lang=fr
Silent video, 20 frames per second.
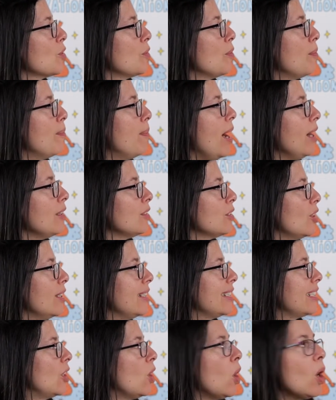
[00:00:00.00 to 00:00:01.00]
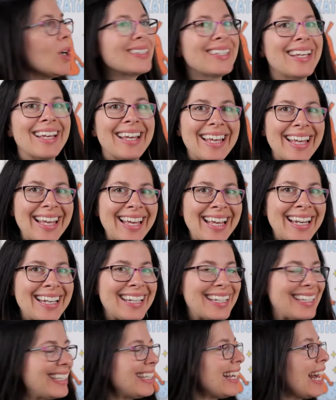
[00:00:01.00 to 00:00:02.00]
une bande de licornes
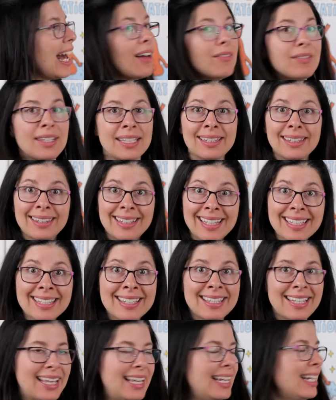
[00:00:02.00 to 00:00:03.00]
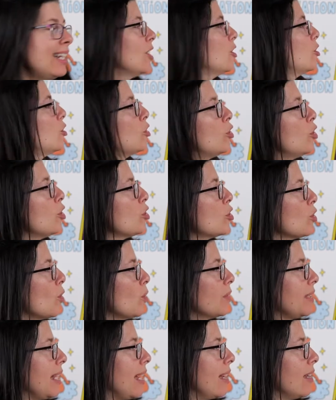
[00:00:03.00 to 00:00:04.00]
ailées avec des ailes de
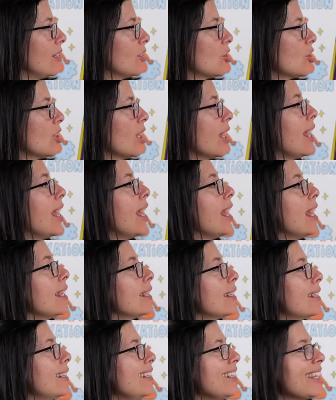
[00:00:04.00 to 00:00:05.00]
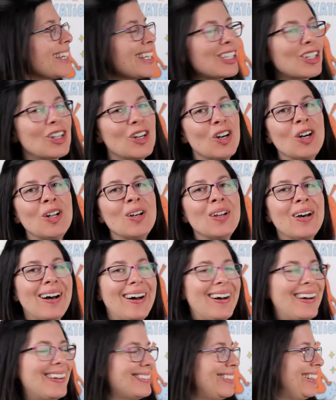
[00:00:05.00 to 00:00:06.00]
son âge, qui rigolent
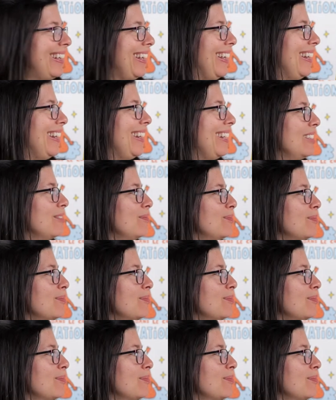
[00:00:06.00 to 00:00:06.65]
entre elles.